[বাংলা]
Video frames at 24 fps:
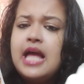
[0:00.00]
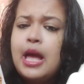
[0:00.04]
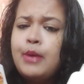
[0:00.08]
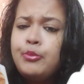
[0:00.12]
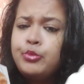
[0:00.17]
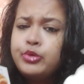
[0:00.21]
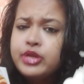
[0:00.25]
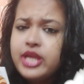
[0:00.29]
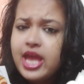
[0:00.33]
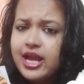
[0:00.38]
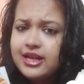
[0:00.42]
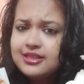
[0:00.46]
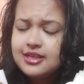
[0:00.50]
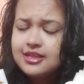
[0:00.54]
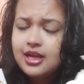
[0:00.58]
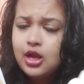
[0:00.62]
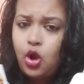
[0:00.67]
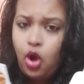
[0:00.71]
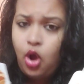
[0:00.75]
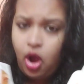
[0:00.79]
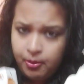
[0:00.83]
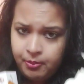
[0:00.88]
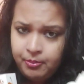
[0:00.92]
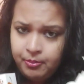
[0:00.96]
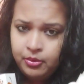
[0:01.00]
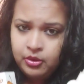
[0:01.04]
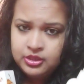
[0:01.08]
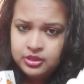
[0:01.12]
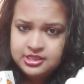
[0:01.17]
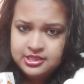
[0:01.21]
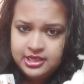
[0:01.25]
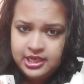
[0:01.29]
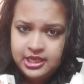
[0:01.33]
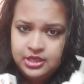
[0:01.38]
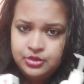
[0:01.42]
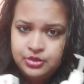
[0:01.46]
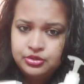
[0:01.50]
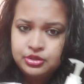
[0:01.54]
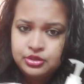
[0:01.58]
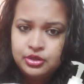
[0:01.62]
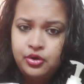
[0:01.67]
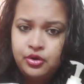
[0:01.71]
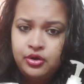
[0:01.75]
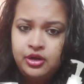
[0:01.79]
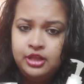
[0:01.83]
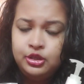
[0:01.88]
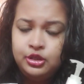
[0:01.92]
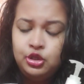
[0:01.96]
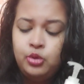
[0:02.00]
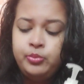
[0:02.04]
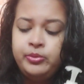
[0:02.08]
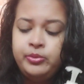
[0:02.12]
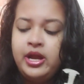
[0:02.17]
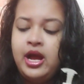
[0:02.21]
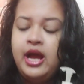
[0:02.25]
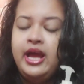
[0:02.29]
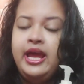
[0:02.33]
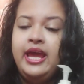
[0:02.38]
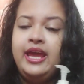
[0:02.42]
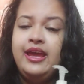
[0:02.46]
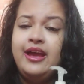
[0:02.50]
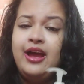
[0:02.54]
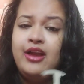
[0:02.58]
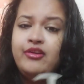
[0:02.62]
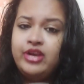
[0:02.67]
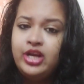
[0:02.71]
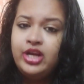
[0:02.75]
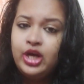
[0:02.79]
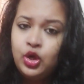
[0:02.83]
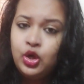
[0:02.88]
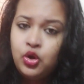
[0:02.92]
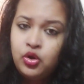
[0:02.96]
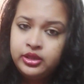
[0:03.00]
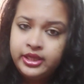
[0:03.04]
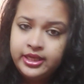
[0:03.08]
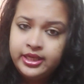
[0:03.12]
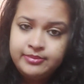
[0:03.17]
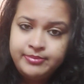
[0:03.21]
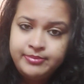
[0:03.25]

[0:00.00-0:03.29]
এমনই একটা কম্বো যেটা ইউজ করলে তোমরা হেয়ার রিগ্রোথের